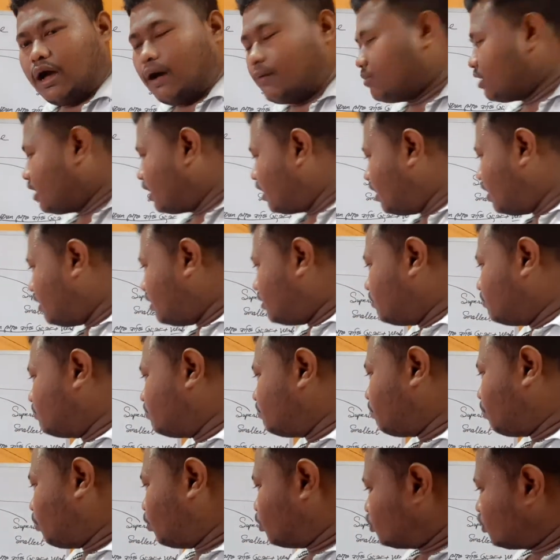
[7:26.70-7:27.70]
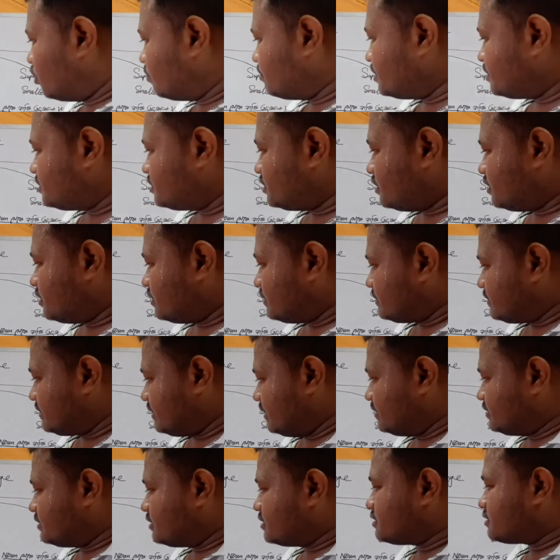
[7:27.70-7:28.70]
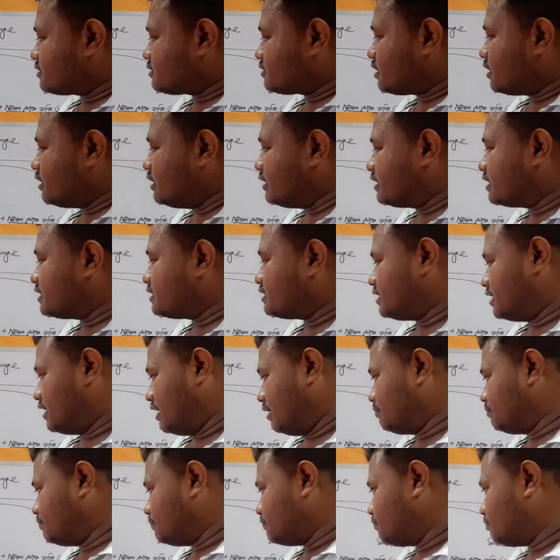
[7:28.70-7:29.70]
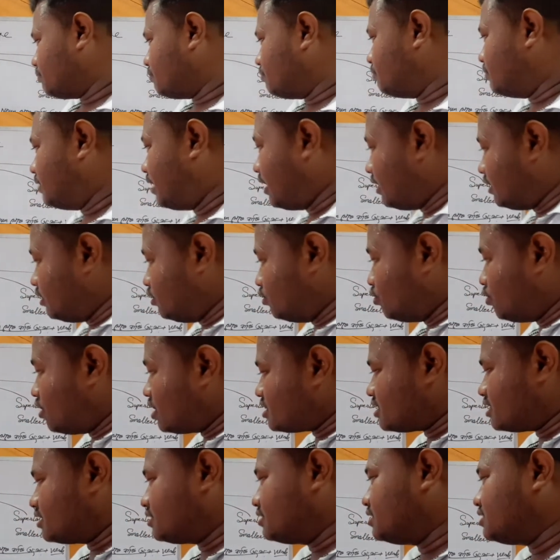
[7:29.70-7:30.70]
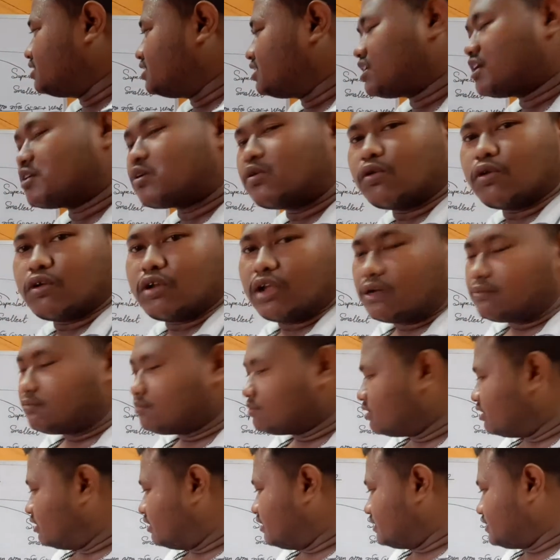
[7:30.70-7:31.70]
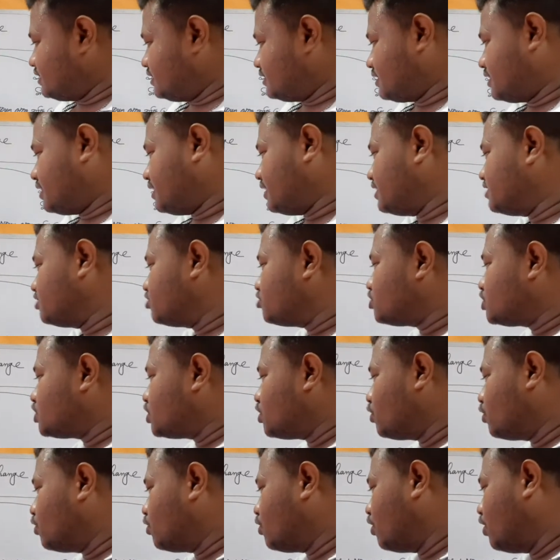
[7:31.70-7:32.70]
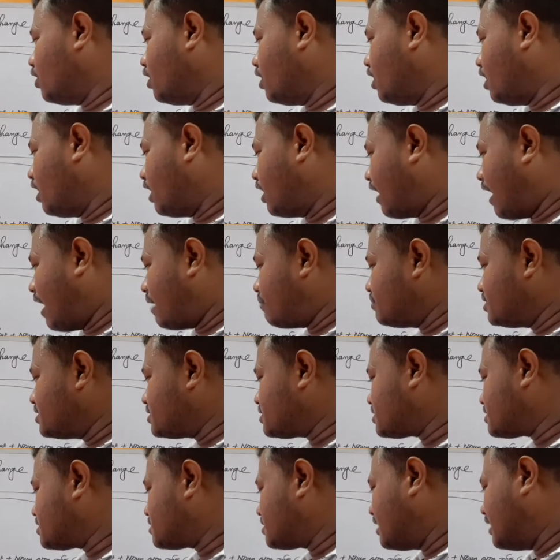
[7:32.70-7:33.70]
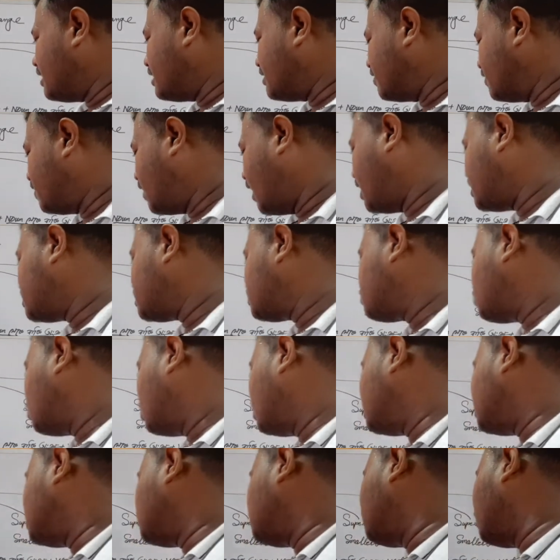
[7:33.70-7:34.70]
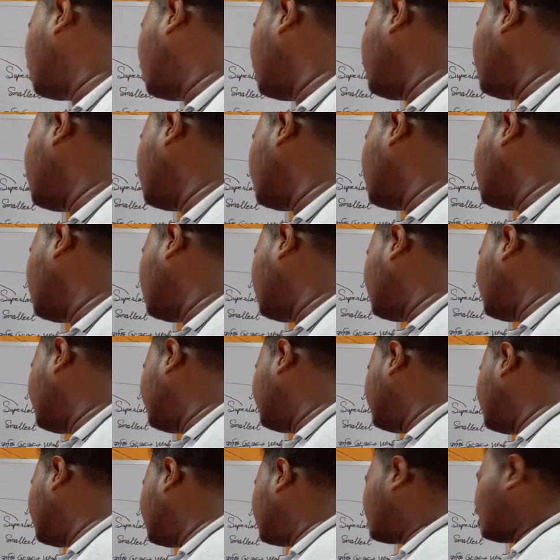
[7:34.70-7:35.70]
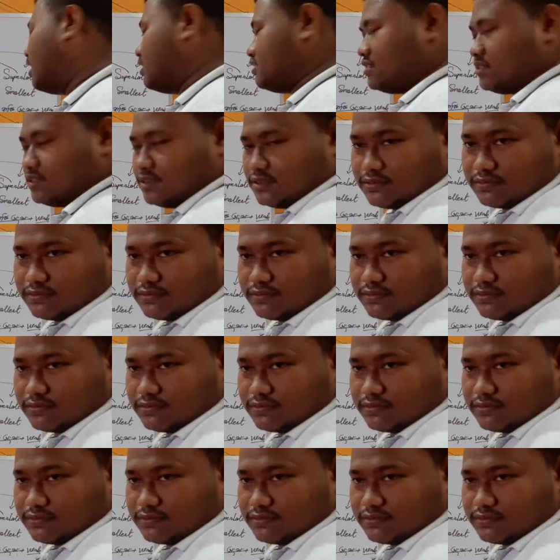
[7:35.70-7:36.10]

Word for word: আমরা প্রথমে যে সেন্টেন্সটা লিখেছিলাম বা নো আদার দিয়ে যেটা করলাম সেটাতে কিন্তু ছিল রাম ইজ দ্য স্মলেস্ট বয় ইন দি ক্লাস